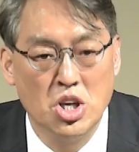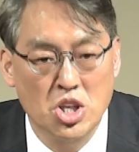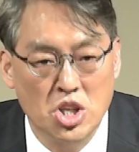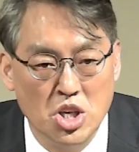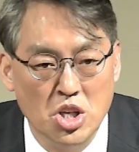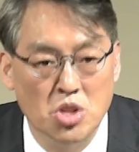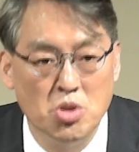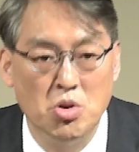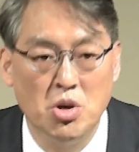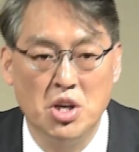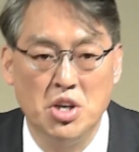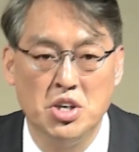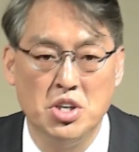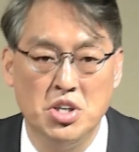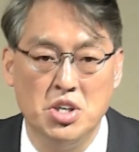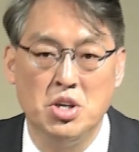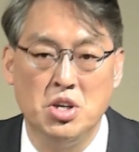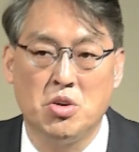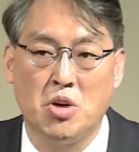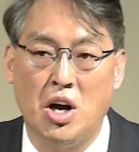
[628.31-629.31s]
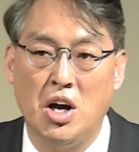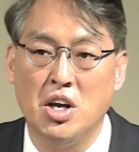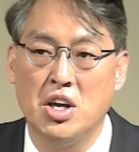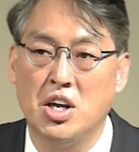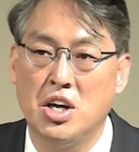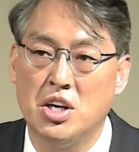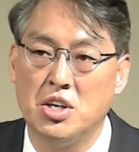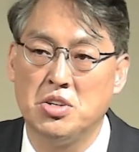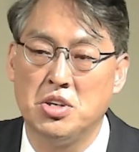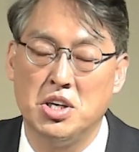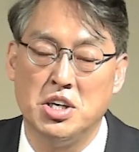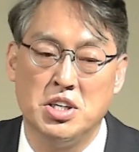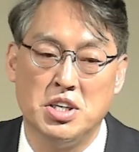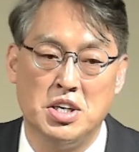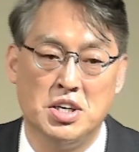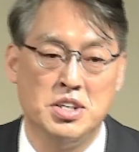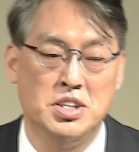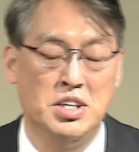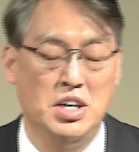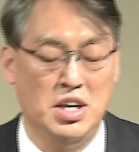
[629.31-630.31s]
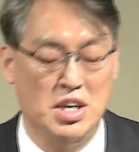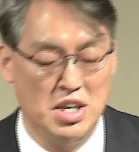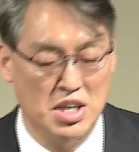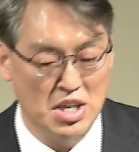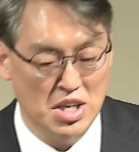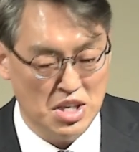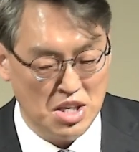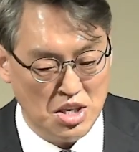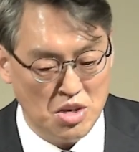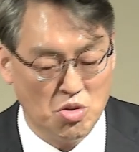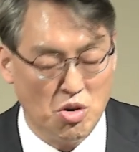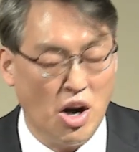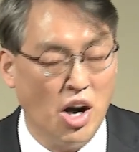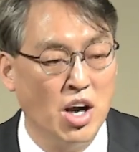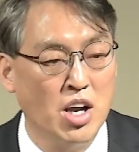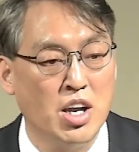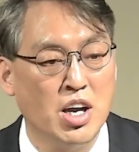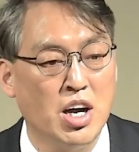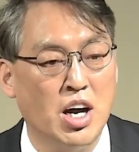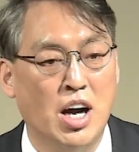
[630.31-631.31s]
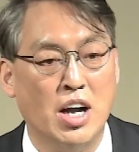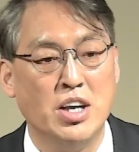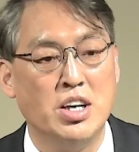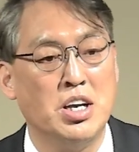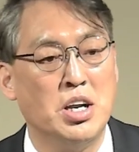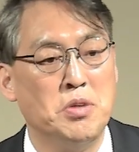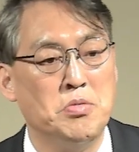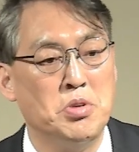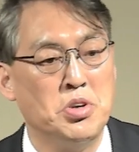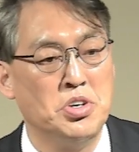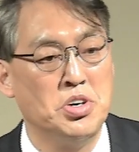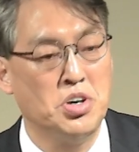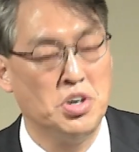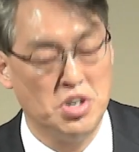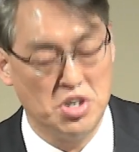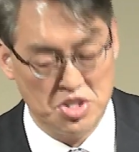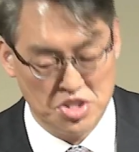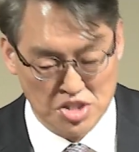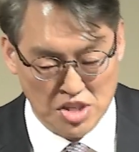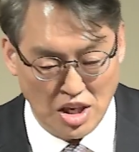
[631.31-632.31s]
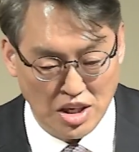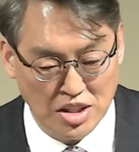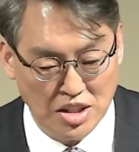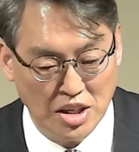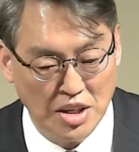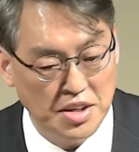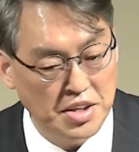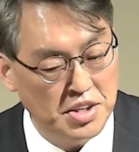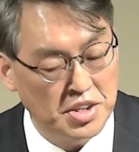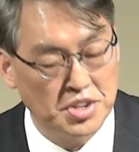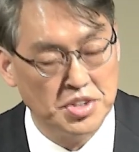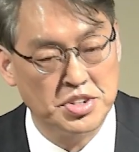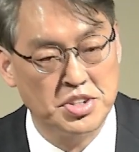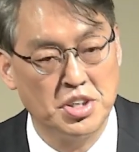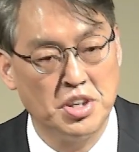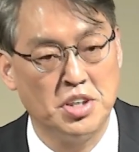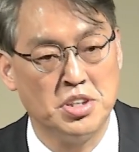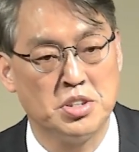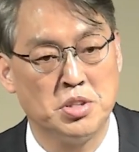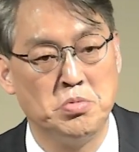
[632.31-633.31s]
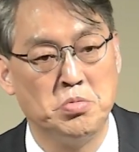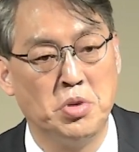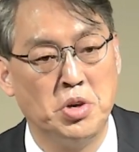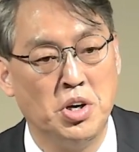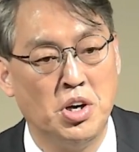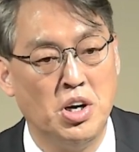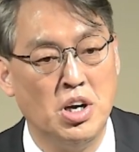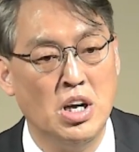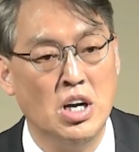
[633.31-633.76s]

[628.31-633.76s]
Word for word: 기도하는 이 관계가 돼야 되는데 이 관계가 안 되면요. 사탄이 역사에서 뭐요?